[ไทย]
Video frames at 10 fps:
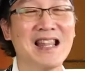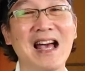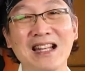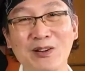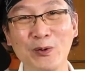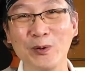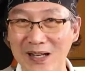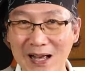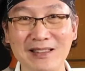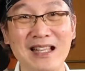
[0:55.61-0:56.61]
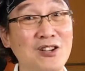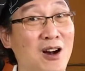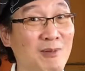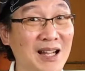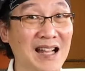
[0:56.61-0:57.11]
ได้ทั้งคู่แล้วแต่ช
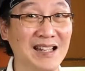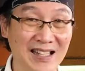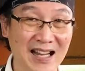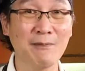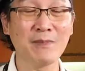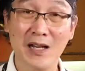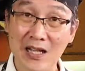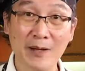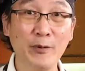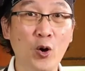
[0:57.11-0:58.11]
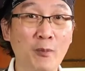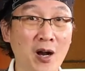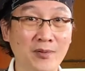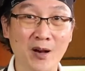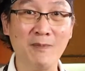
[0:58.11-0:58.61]
อบแล้วกันนะครับเรามาดูองค์ป
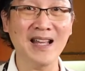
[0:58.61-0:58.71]
ระกอบต่อ